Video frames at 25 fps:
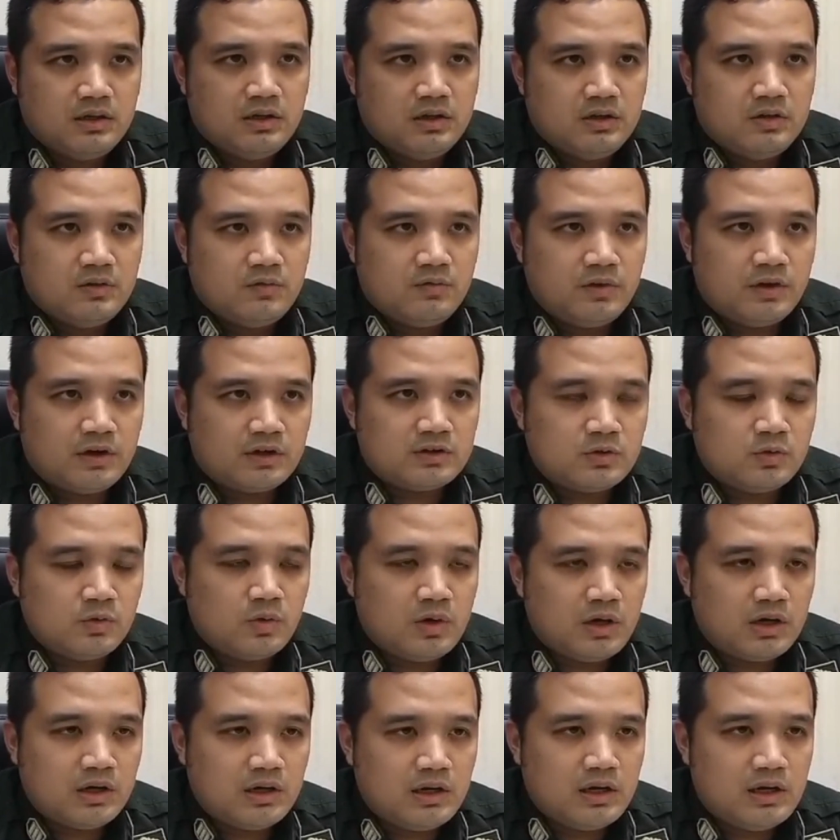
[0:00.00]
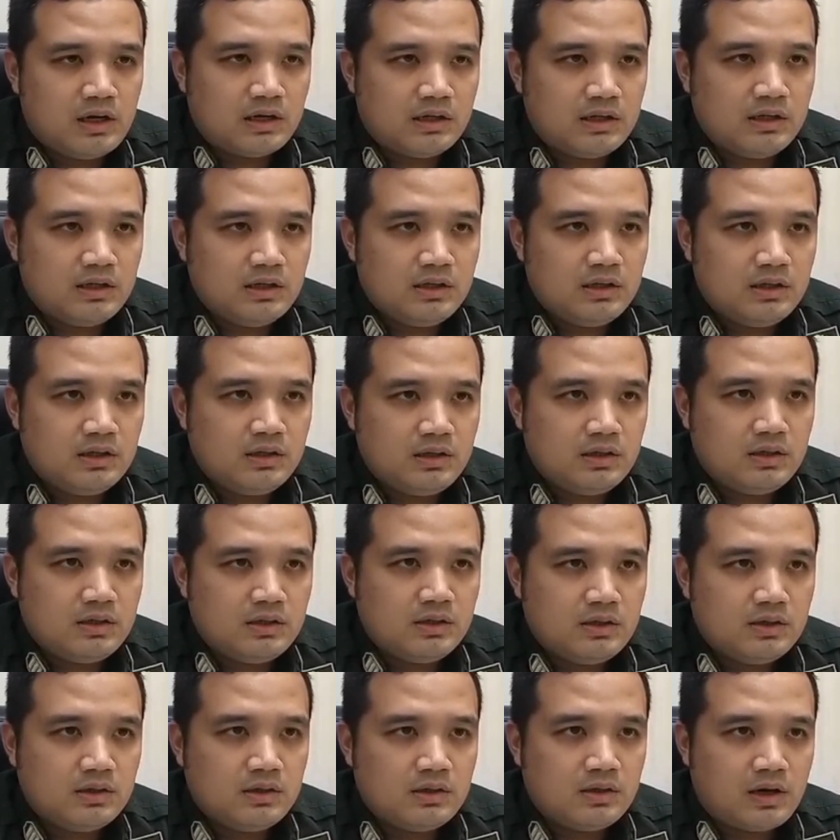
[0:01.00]
virtual dari
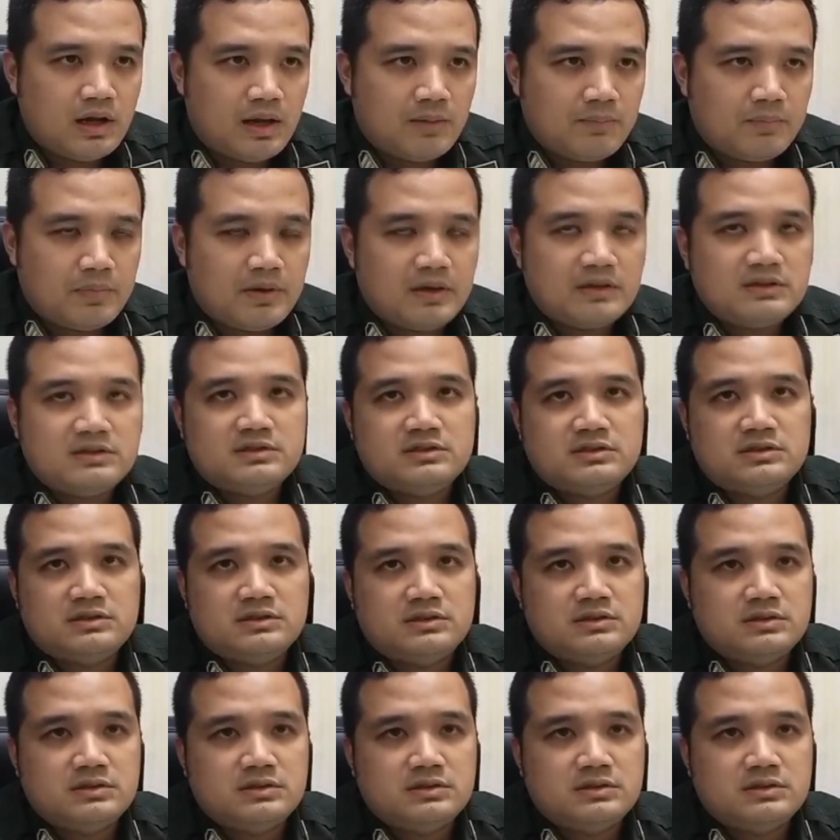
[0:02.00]
lapas